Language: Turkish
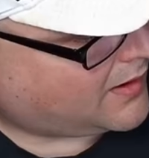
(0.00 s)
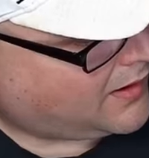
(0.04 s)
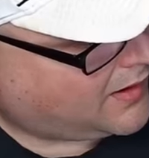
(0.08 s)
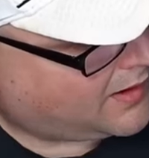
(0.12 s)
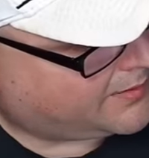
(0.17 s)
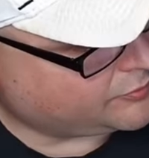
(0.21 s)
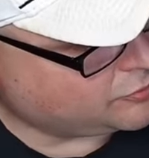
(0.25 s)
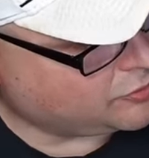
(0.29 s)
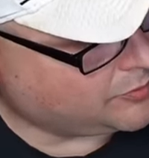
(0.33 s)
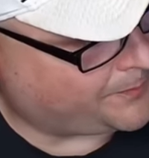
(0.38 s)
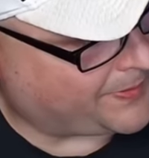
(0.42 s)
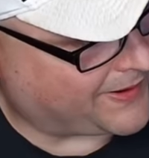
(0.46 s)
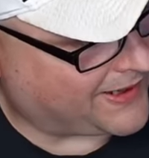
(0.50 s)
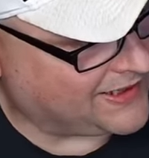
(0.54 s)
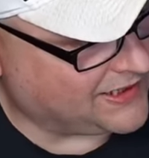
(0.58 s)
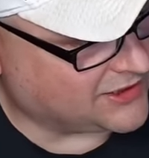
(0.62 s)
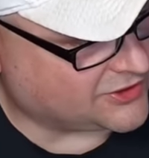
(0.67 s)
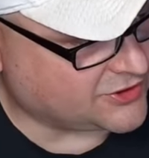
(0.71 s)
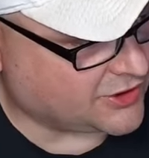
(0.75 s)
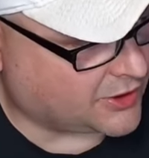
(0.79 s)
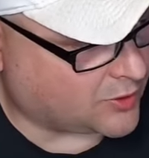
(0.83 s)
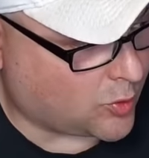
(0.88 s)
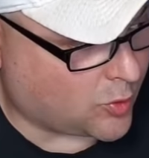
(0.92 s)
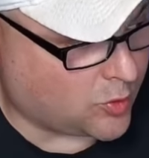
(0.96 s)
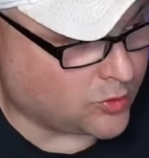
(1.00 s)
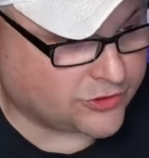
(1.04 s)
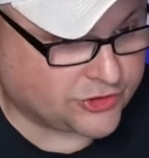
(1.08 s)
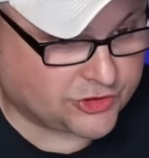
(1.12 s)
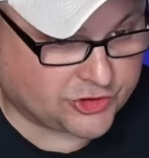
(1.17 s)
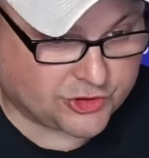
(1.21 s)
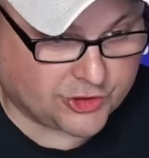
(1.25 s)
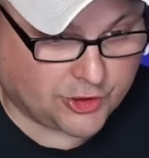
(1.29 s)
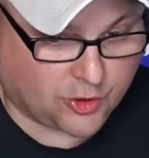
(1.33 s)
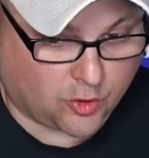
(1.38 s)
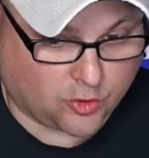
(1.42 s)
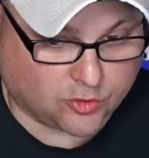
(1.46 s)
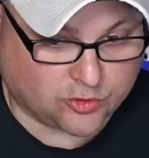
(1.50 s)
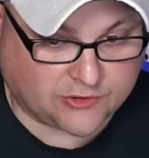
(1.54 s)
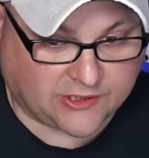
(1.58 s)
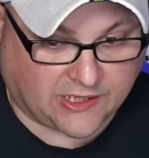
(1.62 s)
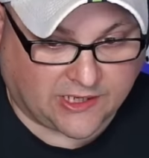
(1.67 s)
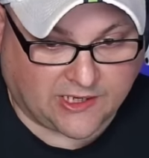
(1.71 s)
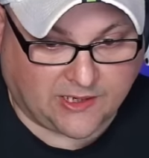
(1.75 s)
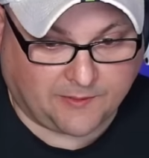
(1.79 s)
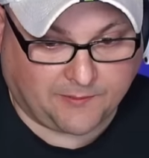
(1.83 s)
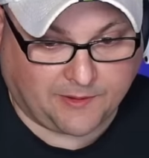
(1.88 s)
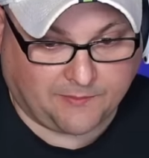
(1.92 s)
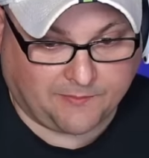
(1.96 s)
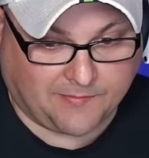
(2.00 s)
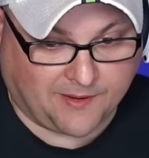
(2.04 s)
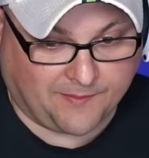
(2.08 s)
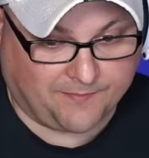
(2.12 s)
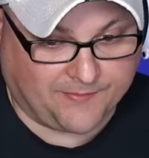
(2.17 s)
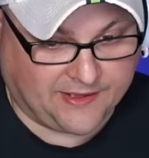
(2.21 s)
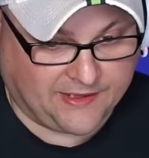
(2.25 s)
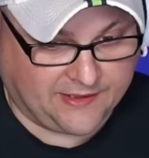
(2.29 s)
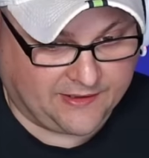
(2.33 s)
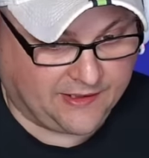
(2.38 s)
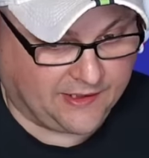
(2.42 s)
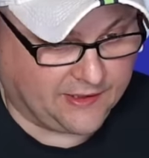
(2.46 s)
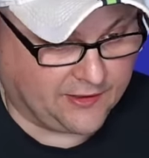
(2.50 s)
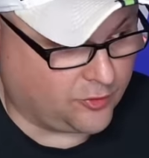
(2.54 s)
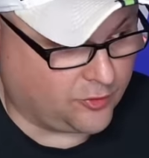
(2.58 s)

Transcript: Aa bunu paylaşan 10 kişiye 10 tane bilmem ne hediye